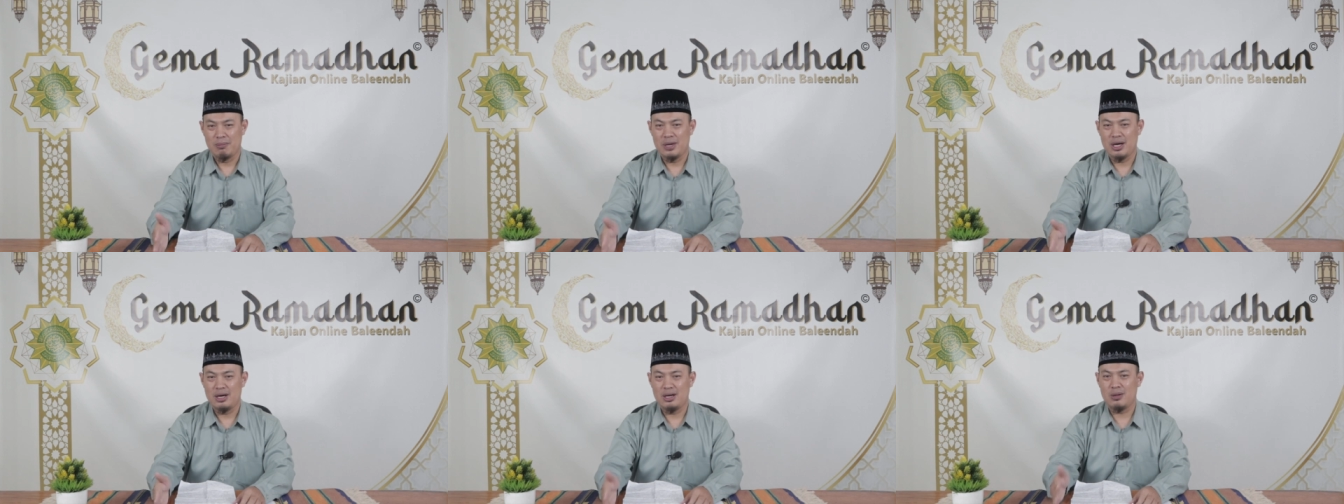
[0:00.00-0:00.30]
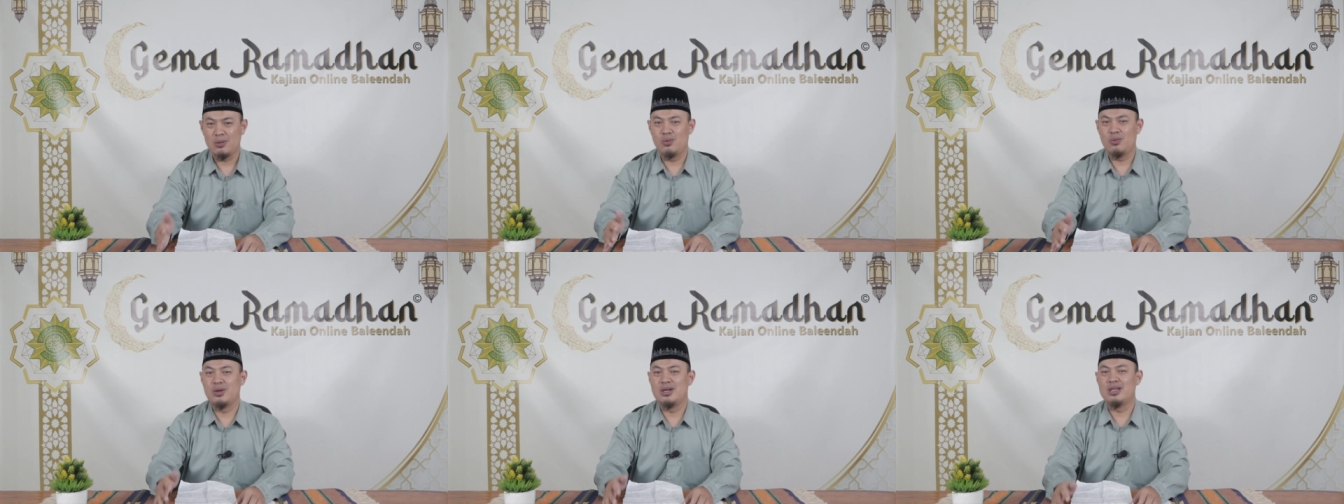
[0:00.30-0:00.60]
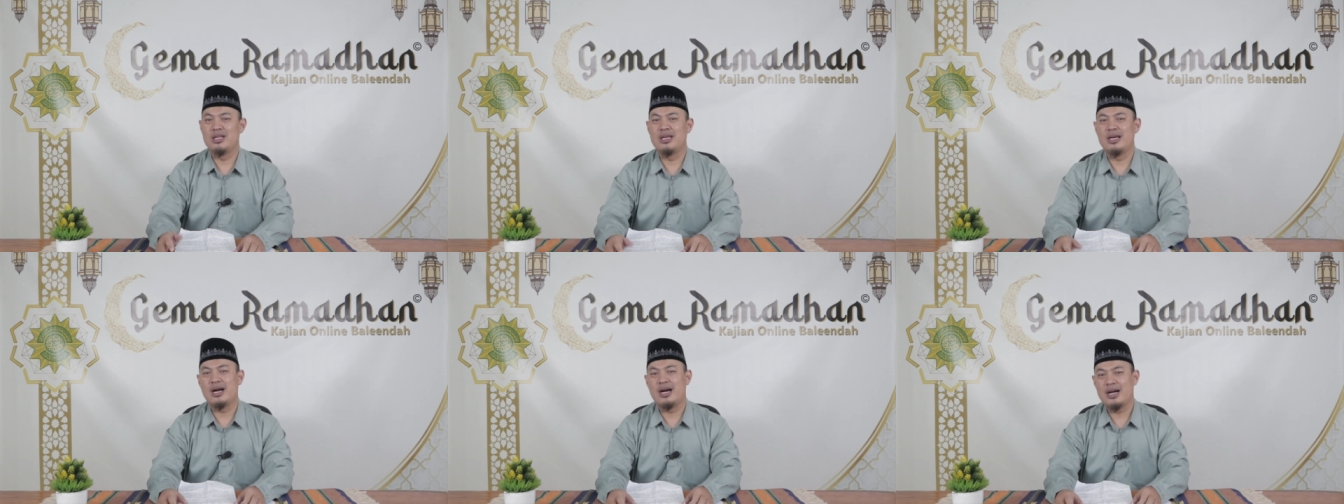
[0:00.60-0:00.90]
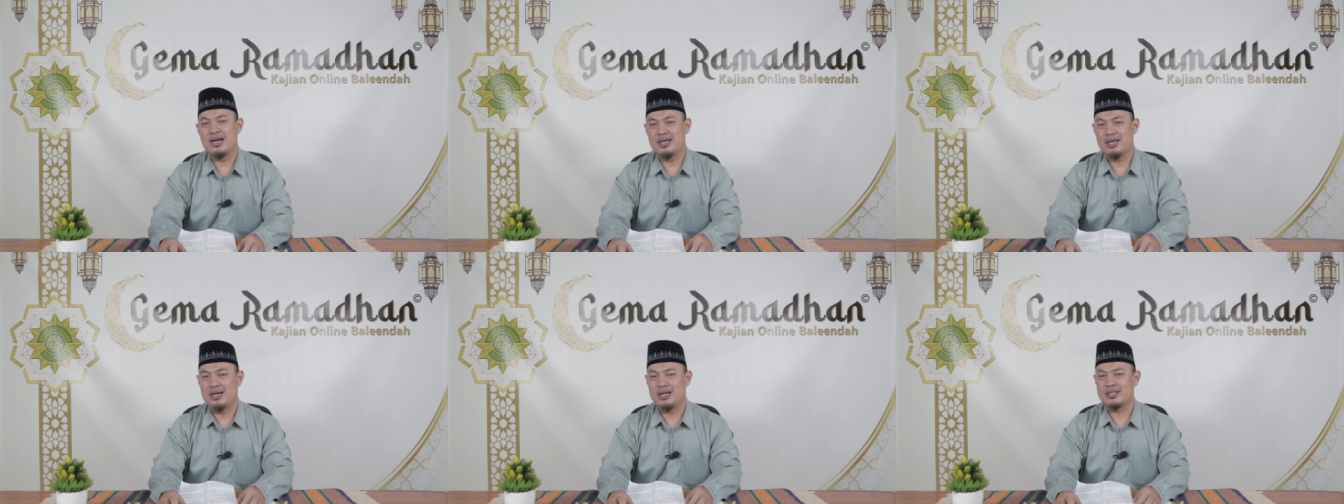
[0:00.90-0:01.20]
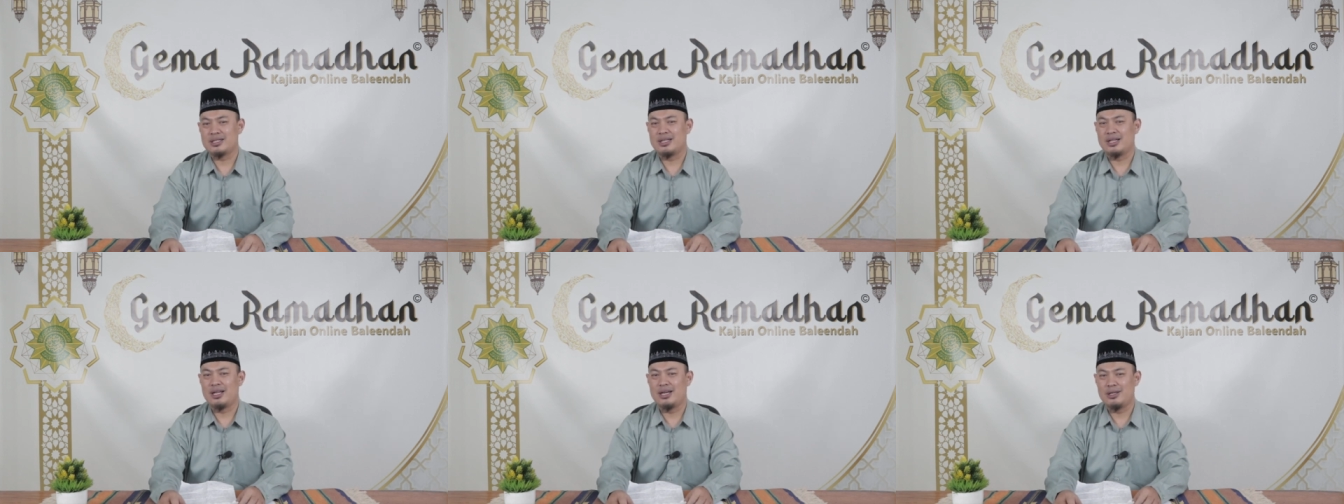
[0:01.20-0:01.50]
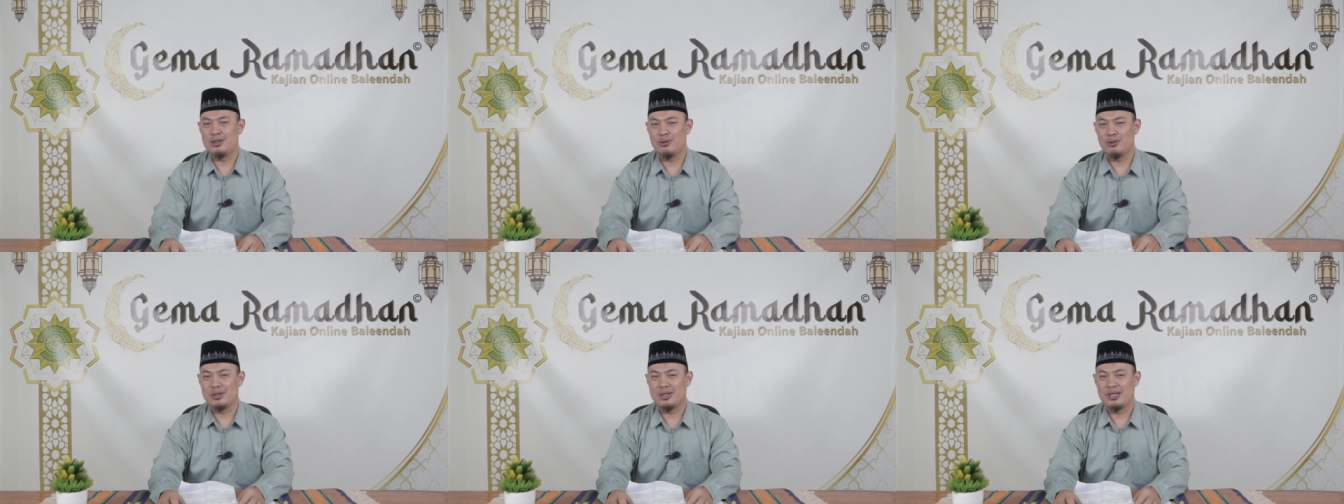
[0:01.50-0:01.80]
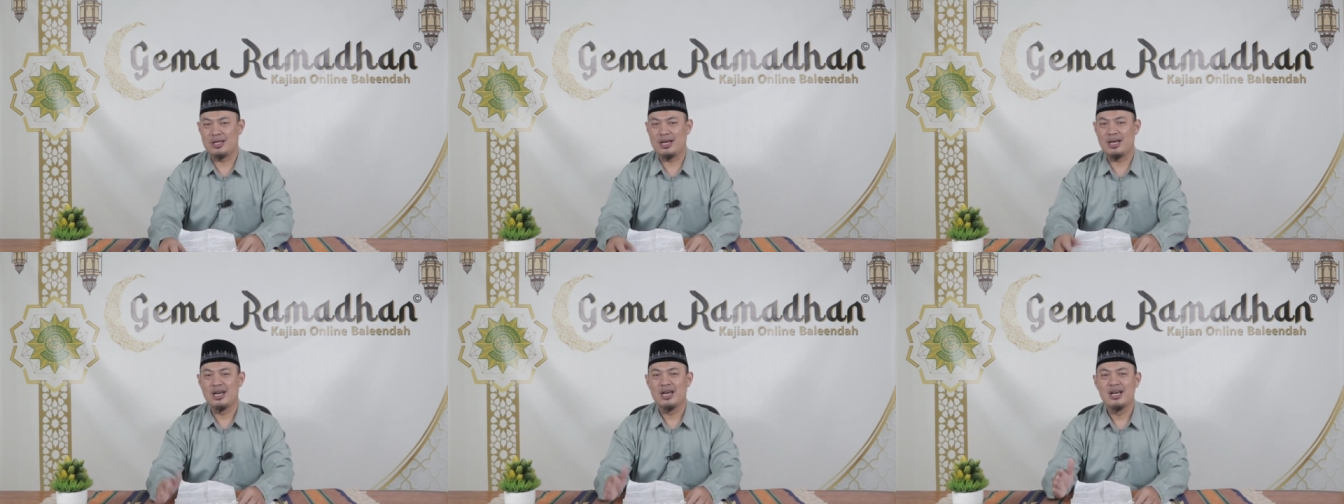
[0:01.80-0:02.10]
baru di ayat
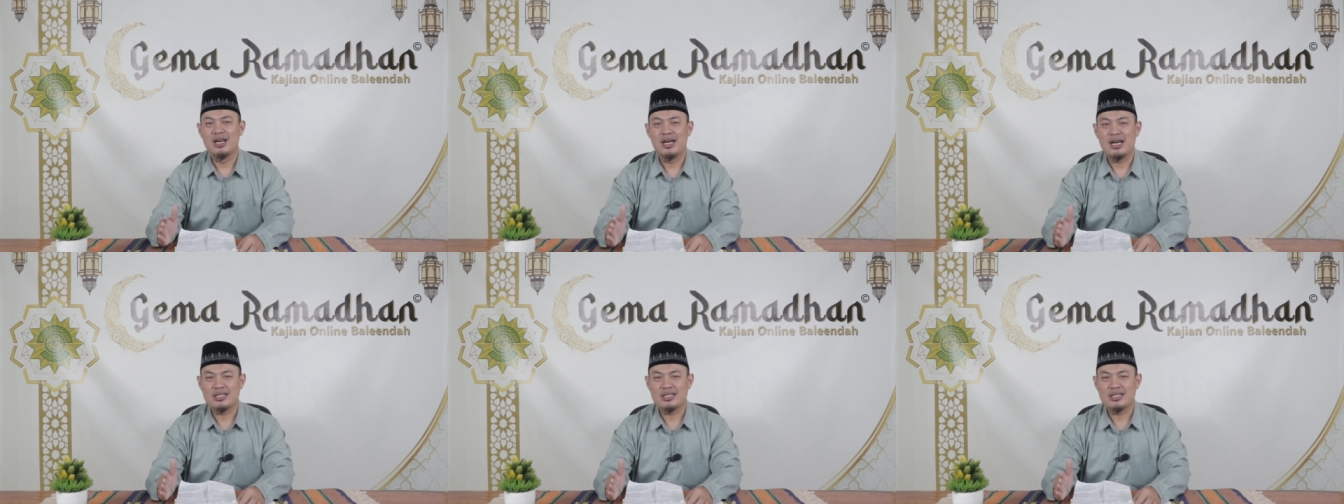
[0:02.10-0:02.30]
selanjutnya